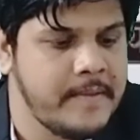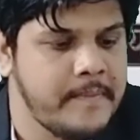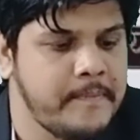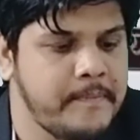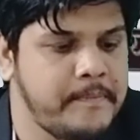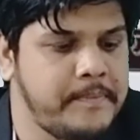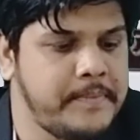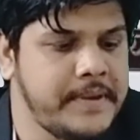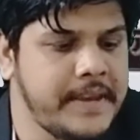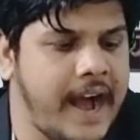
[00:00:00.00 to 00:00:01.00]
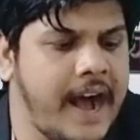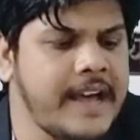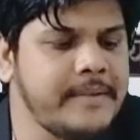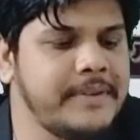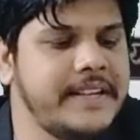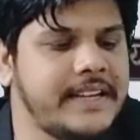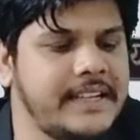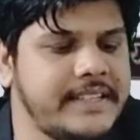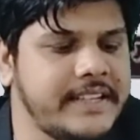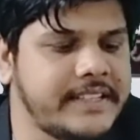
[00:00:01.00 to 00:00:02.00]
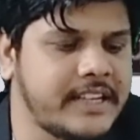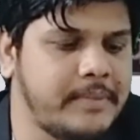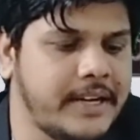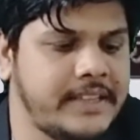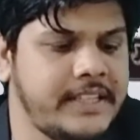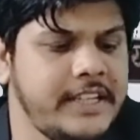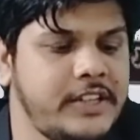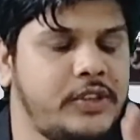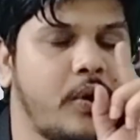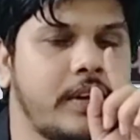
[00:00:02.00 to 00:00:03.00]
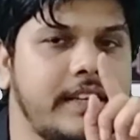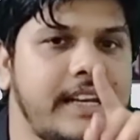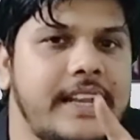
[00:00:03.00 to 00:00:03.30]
बिहार में निकली शिक्षक भर्ती दौड़ने लगे